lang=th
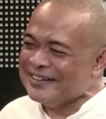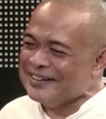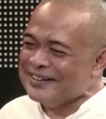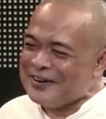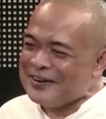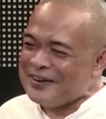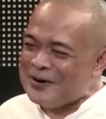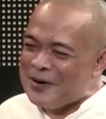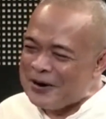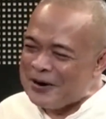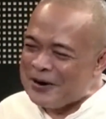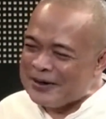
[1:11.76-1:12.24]

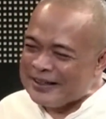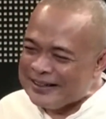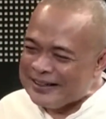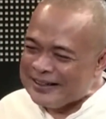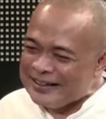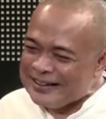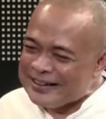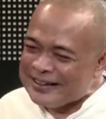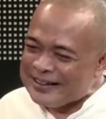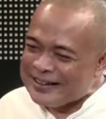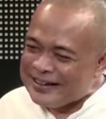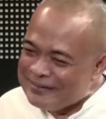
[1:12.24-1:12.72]
คน
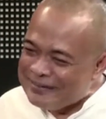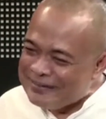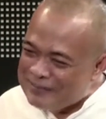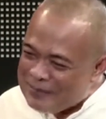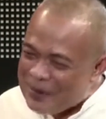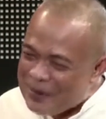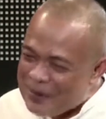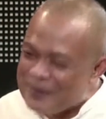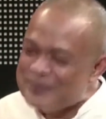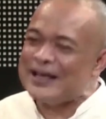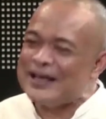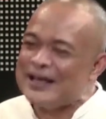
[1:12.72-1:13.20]
คือ
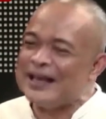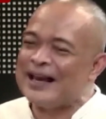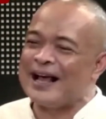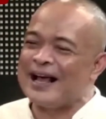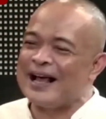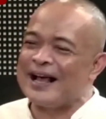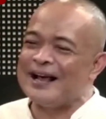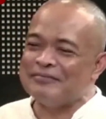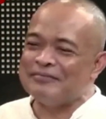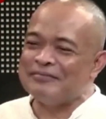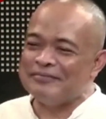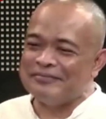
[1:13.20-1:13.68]
ผมนี่
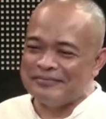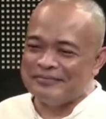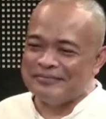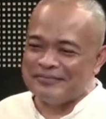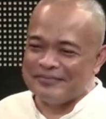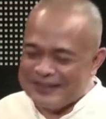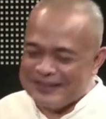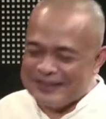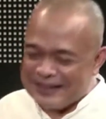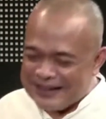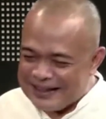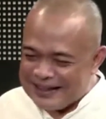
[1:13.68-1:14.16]
นะครับ
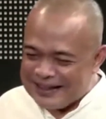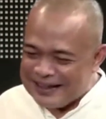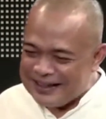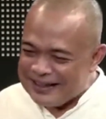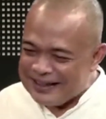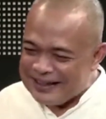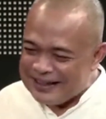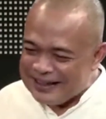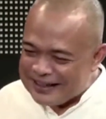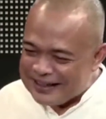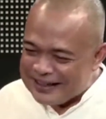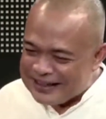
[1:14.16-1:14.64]

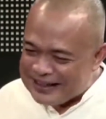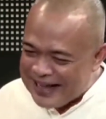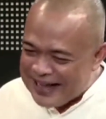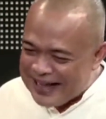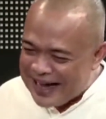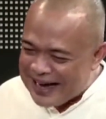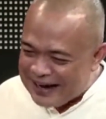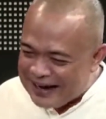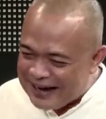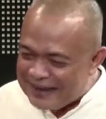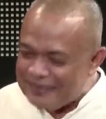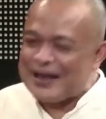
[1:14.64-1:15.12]

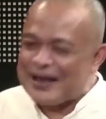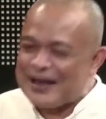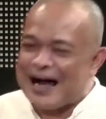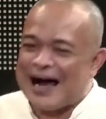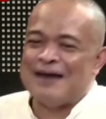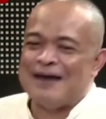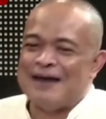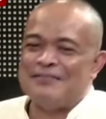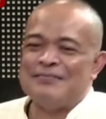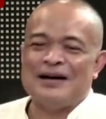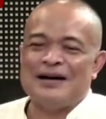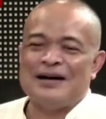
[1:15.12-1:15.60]
ตั้งคำ
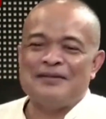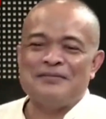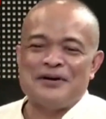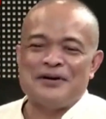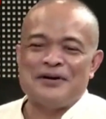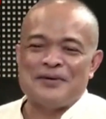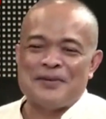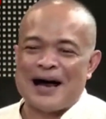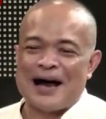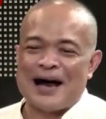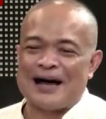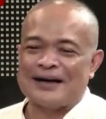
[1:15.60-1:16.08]
ถามมา
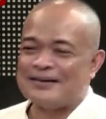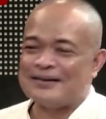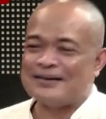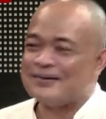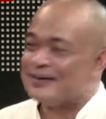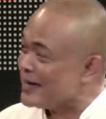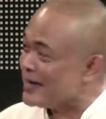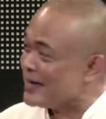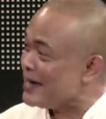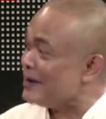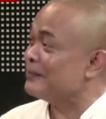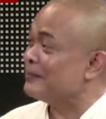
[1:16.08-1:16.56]
เมื่อวานก็
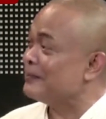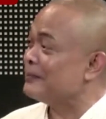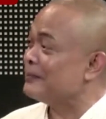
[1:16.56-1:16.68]
เงียบ